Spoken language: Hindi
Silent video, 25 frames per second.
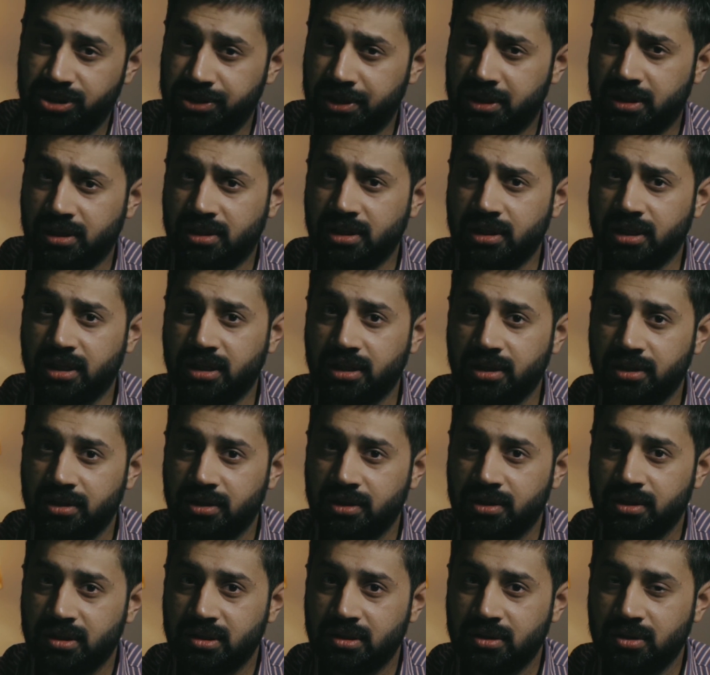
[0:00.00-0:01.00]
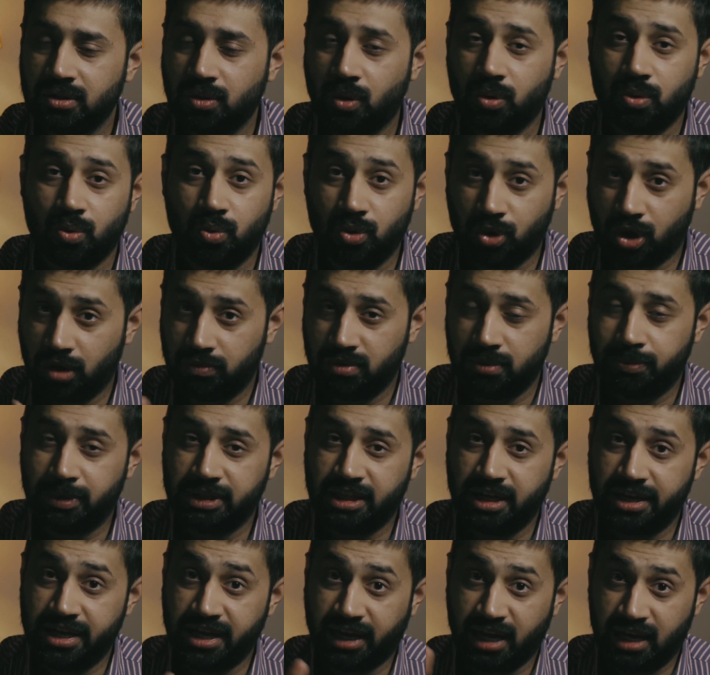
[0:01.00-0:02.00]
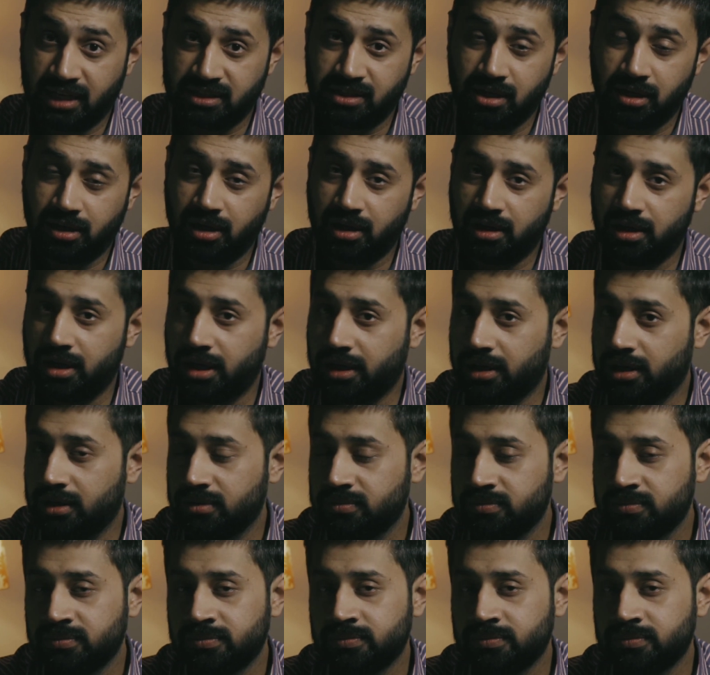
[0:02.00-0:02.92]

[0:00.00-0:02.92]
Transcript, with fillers: शेयर करें और उनको भी बताएं कैसा करने का